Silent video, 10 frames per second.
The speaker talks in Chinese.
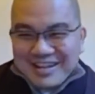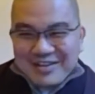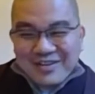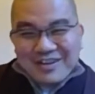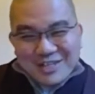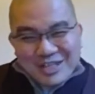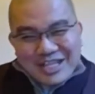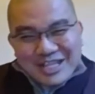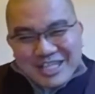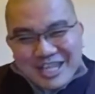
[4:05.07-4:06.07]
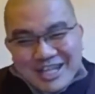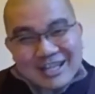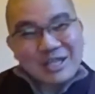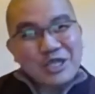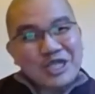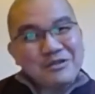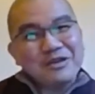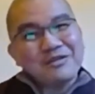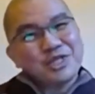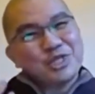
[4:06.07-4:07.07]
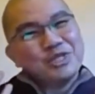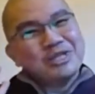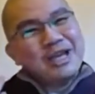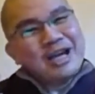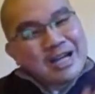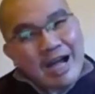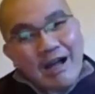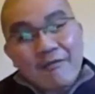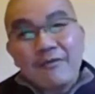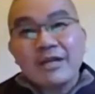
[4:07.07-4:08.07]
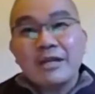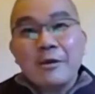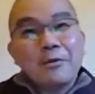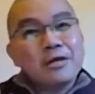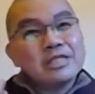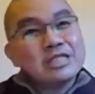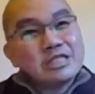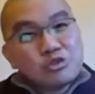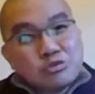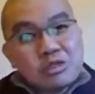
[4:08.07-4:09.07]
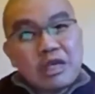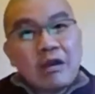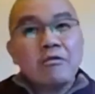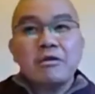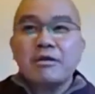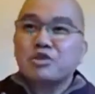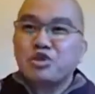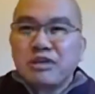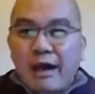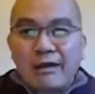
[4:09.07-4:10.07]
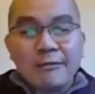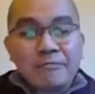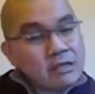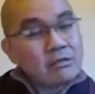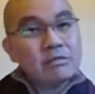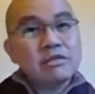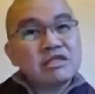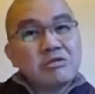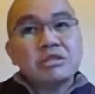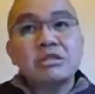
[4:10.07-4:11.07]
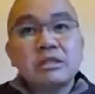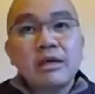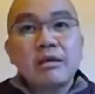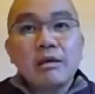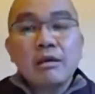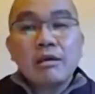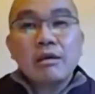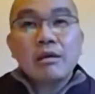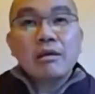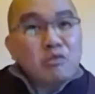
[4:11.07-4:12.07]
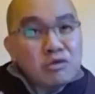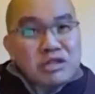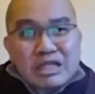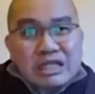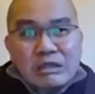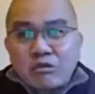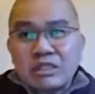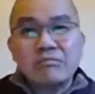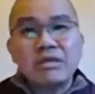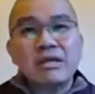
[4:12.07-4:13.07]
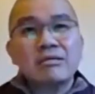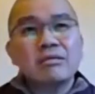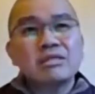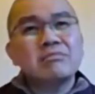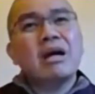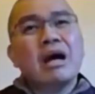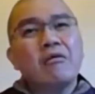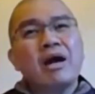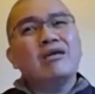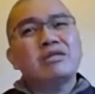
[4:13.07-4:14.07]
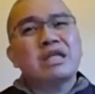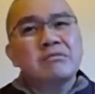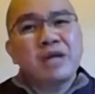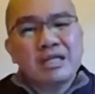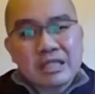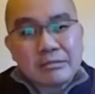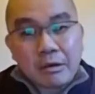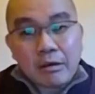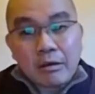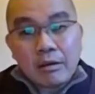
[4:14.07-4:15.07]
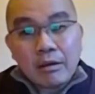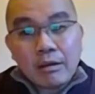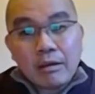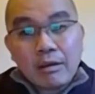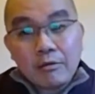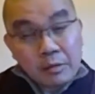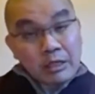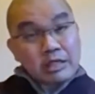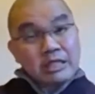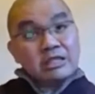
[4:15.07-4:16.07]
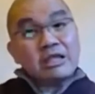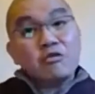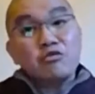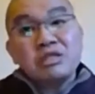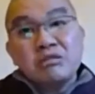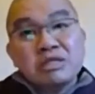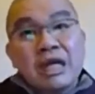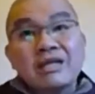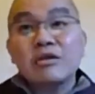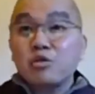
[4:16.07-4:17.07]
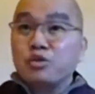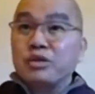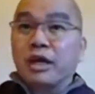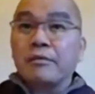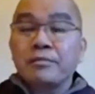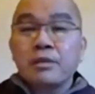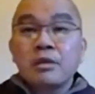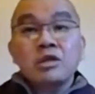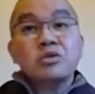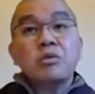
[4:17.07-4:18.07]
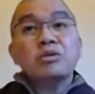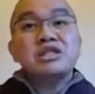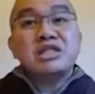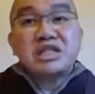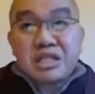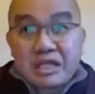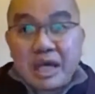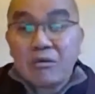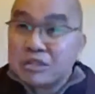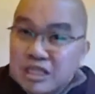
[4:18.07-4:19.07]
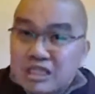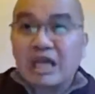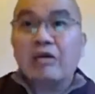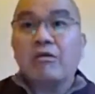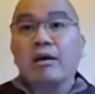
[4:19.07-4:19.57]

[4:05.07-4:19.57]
我要去旅行，也旅行；我要去喝咖啡，我要吃薯条，我要去哪里？自由自在，我的生活这么样这么好？我还要成复干什么？常常这个问题我常常问啊，所以我去解答，我去找啊。